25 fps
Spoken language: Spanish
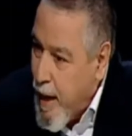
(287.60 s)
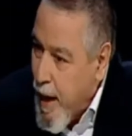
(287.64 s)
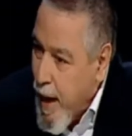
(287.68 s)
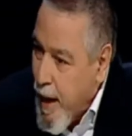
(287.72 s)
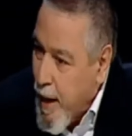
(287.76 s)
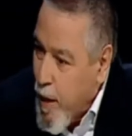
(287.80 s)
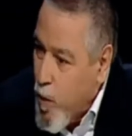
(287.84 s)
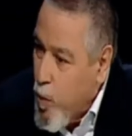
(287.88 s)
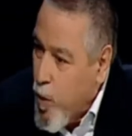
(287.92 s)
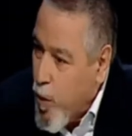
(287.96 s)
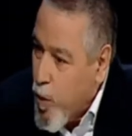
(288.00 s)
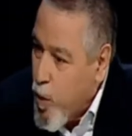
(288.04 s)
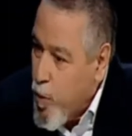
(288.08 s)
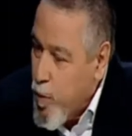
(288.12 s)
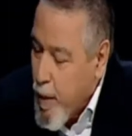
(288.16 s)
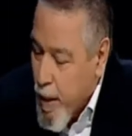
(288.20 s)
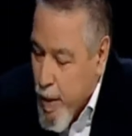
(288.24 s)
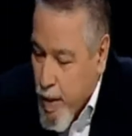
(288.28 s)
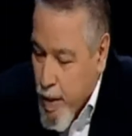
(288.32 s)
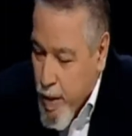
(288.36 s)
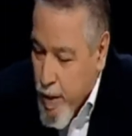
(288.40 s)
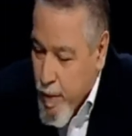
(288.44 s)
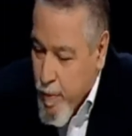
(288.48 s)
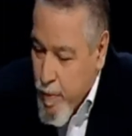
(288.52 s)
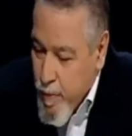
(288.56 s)
de la lengua
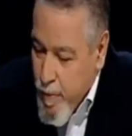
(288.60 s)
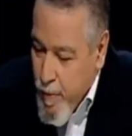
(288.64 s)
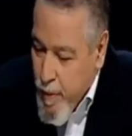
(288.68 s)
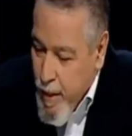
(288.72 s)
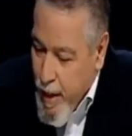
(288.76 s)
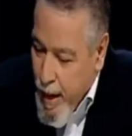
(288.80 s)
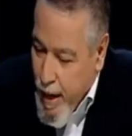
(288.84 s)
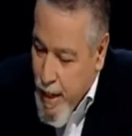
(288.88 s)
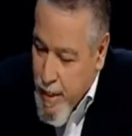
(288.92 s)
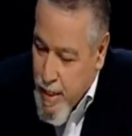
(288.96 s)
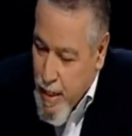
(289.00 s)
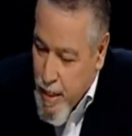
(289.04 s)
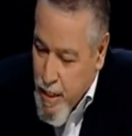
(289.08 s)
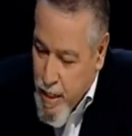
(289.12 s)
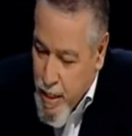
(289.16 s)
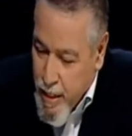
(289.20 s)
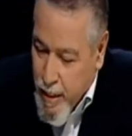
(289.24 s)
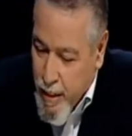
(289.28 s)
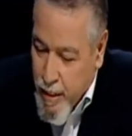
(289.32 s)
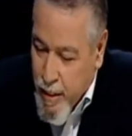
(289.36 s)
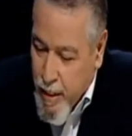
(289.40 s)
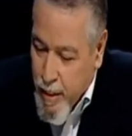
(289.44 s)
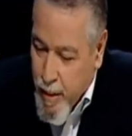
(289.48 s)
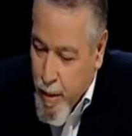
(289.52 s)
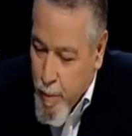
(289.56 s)
romance es la
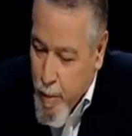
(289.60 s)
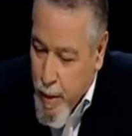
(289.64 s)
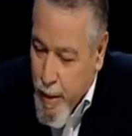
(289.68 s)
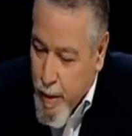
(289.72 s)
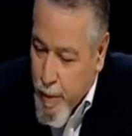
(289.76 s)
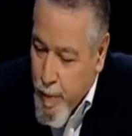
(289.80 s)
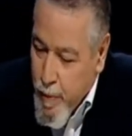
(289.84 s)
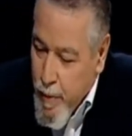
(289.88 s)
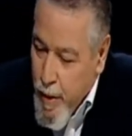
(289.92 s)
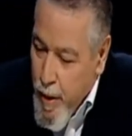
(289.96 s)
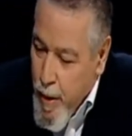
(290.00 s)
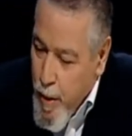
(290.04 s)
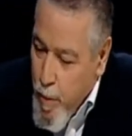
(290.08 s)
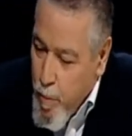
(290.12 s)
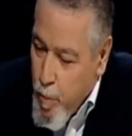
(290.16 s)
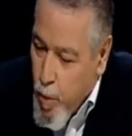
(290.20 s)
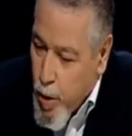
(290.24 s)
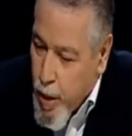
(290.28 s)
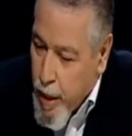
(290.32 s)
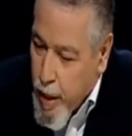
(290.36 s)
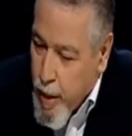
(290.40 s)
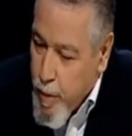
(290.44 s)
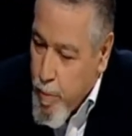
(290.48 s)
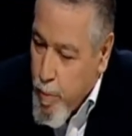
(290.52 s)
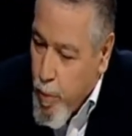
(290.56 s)
siguiente también.
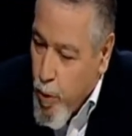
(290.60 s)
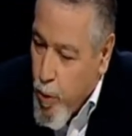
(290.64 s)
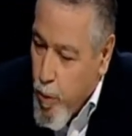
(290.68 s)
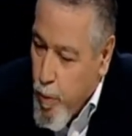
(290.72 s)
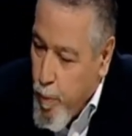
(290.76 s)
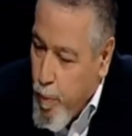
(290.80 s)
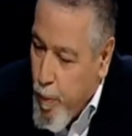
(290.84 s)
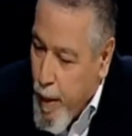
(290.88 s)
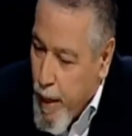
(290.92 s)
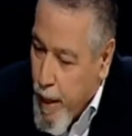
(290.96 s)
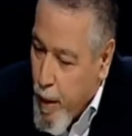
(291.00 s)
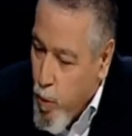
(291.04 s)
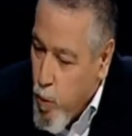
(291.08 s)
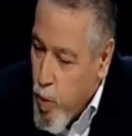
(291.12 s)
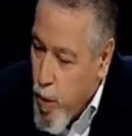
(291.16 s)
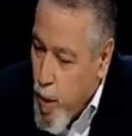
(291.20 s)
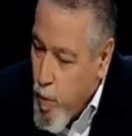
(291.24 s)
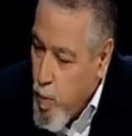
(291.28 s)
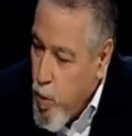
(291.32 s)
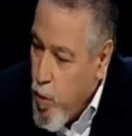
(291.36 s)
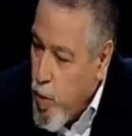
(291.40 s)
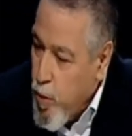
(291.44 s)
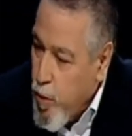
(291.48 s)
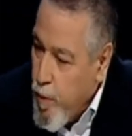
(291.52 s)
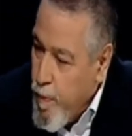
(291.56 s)
Por ejemplo, para
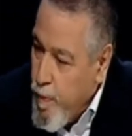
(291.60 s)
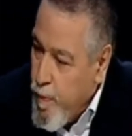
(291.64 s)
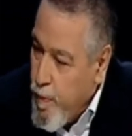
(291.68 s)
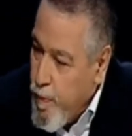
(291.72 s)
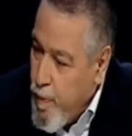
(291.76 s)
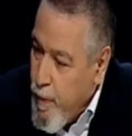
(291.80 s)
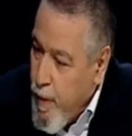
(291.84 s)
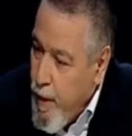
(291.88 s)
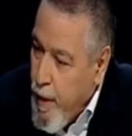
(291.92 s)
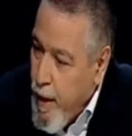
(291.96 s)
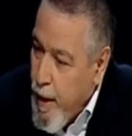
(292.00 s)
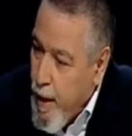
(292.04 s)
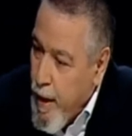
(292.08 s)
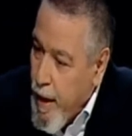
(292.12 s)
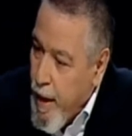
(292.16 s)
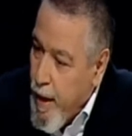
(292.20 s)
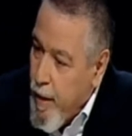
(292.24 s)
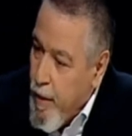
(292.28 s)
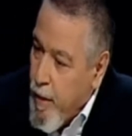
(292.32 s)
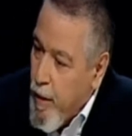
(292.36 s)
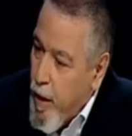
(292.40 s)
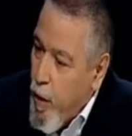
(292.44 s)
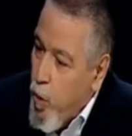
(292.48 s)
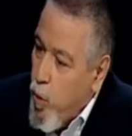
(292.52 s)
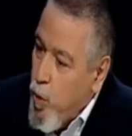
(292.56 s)
Unamuno,
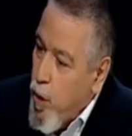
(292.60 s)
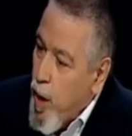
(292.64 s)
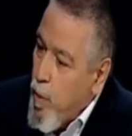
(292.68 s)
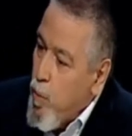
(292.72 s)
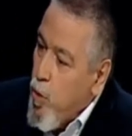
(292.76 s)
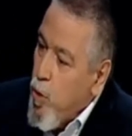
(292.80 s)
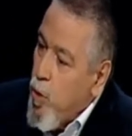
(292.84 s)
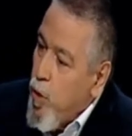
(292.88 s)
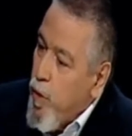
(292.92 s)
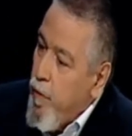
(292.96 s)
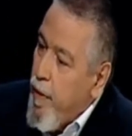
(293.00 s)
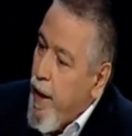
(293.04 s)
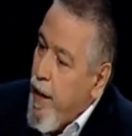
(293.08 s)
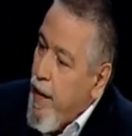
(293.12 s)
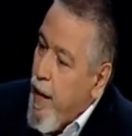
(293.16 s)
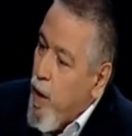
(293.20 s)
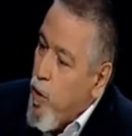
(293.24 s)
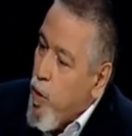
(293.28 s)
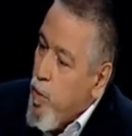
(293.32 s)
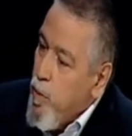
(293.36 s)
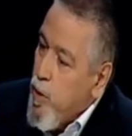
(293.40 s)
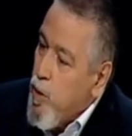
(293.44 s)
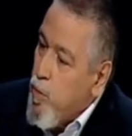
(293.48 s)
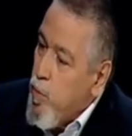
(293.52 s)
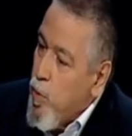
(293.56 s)
él, Unamuno veía
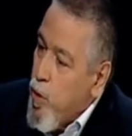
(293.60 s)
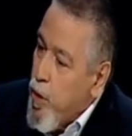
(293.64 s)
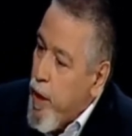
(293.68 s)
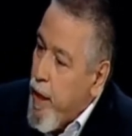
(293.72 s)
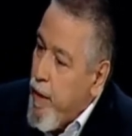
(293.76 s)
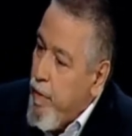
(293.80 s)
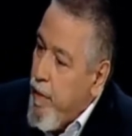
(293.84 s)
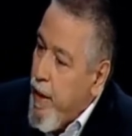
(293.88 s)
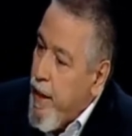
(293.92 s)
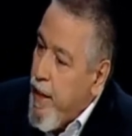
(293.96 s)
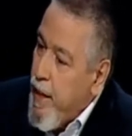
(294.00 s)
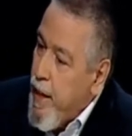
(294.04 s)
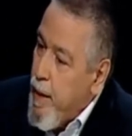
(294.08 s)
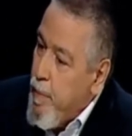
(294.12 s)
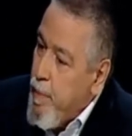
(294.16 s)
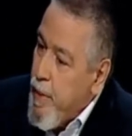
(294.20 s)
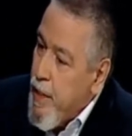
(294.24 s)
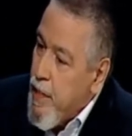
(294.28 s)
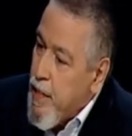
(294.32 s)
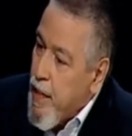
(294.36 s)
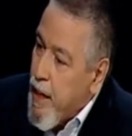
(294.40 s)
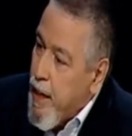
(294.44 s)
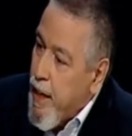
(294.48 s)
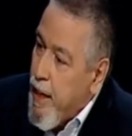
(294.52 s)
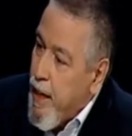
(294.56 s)
lo mismo que veía
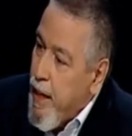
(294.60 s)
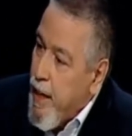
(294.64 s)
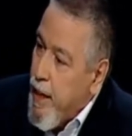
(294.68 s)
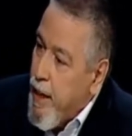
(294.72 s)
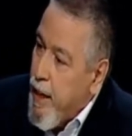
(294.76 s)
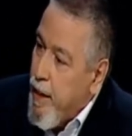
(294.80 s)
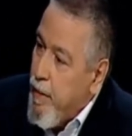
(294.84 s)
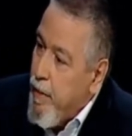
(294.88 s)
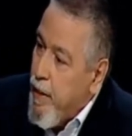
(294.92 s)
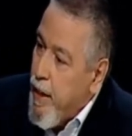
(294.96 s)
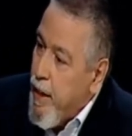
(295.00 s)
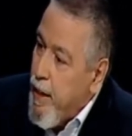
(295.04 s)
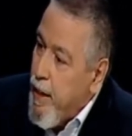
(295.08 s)
Michelena y que